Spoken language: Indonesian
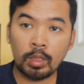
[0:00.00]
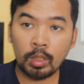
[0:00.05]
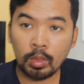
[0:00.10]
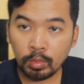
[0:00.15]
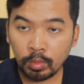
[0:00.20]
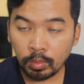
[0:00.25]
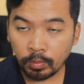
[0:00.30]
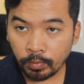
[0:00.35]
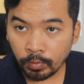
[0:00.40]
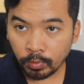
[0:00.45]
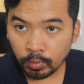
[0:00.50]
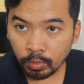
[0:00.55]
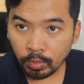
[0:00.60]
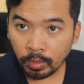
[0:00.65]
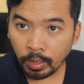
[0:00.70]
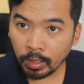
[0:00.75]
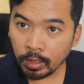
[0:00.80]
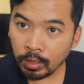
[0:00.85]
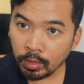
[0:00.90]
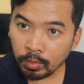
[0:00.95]
Oke untuk foto
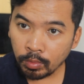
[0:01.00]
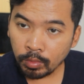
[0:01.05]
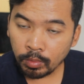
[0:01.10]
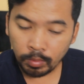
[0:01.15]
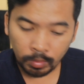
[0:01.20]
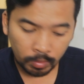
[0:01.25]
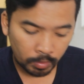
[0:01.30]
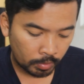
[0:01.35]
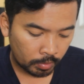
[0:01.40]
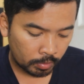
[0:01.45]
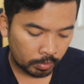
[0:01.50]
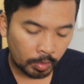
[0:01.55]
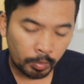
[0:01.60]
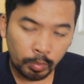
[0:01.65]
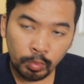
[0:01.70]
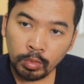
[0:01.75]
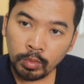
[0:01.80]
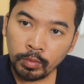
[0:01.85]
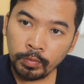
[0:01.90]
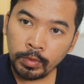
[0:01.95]
kayak gitu. Tapi
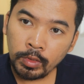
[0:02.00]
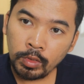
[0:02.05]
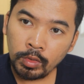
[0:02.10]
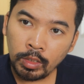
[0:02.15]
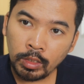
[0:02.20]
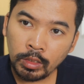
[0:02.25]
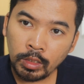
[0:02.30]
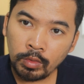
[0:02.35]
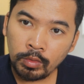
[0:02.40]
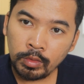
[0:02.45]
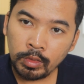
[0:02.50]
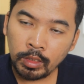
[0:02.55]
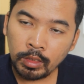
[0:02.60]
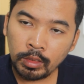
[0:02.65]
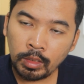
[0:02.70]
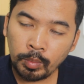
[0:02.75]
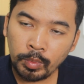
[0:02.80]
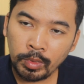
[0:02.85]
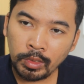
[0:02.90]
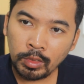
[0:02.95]
untuk video nggak tahu nih ya.
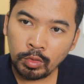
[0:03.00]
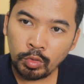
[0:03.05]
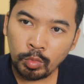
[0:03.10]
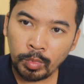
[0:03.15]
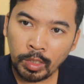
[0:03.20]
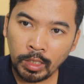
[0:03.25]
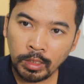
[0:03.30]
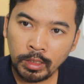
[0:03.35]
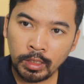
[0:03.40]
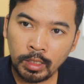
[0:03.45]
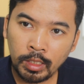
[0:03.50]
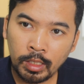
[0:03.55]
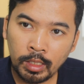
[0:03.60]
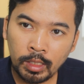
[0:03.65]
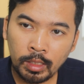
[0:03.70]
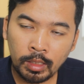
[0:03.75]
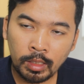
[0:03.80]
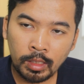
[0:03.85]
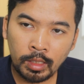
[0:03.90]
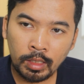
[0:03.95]
Tapi kita coba aja ya,
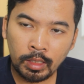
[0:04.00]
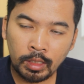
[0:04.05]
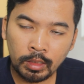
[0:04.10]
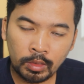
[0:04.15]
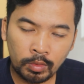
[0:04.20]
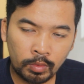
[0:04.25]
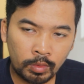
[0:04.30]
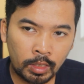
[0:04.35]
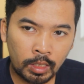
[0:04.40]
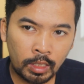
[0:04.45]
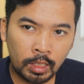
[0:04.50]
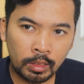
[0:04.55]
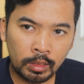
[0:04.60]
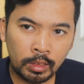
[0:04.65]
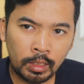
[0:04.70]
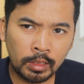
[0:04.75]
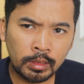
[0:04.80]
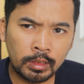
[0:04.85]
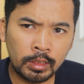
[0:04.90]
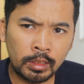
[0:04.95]
melek atau enggak
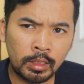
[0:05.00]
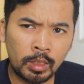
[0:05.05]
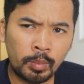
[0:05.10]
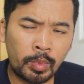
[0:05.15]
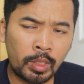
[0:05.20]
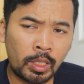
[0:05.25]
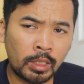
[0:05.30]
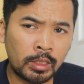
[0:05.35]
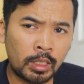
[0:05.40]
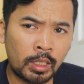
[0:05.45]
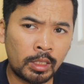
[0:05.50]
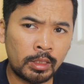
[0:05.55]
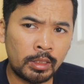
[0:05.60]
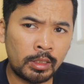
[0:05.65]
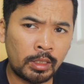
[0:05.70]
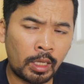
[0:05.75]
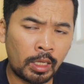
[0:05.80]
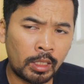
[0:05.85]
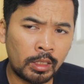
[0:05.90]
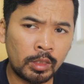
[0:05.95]
nanti hasilnya pada saat
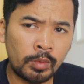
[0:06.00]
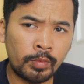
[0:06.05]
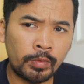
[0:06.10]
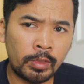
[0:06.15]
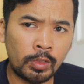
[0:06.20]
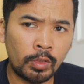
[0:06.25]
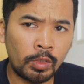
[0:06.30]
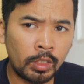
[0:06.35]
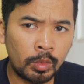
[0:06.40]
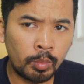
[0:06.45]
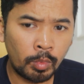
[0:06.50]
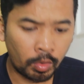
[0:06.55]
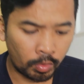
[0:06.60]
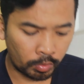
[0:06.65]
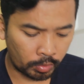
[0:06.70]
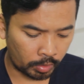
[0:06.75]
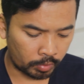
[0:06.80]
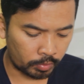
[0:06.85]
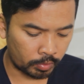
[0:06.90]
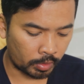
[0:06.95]
diedit video ini
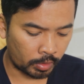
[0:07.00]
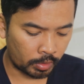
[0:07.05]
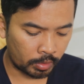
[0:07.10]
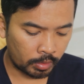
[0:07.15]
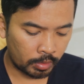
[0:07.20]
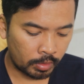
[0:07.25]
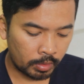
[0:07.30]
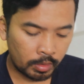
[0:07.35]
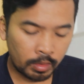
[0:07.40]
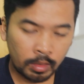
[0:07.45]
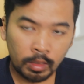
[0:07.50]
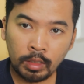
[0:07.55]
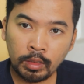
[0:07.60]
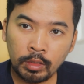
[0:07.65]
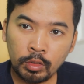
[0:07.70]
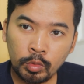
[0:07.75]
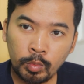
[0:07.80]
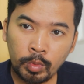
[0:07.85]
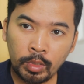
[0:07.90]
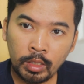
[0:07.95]
baru tahu ya.
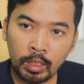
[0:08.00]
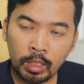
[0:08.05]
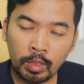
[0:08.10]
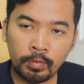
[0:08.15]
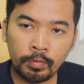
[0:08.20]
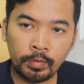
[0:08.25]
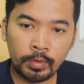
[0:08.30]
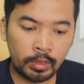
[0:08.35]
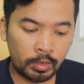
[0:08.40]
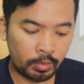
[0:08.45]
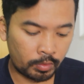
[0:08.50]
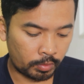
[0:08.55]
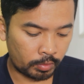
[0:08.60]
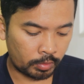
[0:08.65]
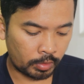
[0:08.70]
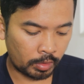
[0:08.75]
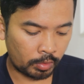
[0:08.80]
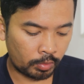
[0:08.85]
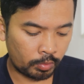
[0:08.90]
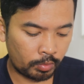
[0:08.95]
Kita coba rekam video.
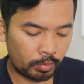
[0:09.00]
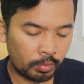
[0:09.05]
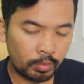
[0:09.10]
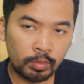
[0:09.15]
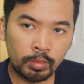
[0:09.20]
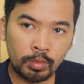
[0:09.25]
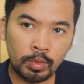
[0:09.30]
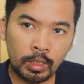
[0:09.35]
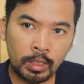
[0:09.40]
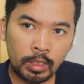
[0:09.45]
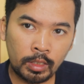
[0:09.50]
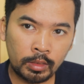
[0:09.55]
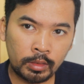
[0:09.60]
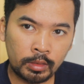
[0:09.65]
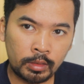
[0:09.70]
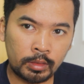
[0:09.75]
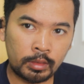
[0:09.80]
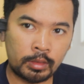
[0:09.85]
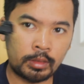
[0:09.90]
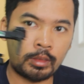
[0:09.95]
Satu, dua,
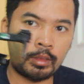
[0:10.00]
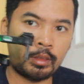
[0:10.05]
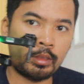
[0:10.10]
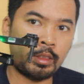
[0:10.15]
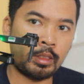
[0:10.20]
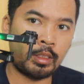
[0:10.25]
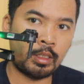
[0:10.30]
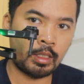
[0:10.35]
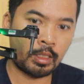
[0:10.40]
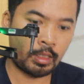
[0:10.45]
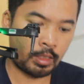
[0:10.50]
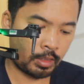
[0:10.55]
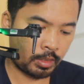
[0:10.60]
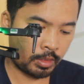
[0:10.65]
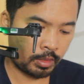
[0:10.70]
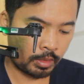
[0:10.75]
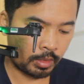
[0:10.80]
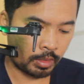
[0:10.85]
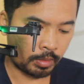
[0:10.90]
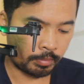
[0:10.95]
tiga,
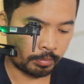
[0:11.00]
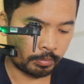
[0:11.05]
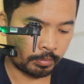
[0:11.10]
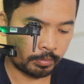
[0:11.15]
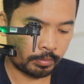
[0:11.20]
rekam.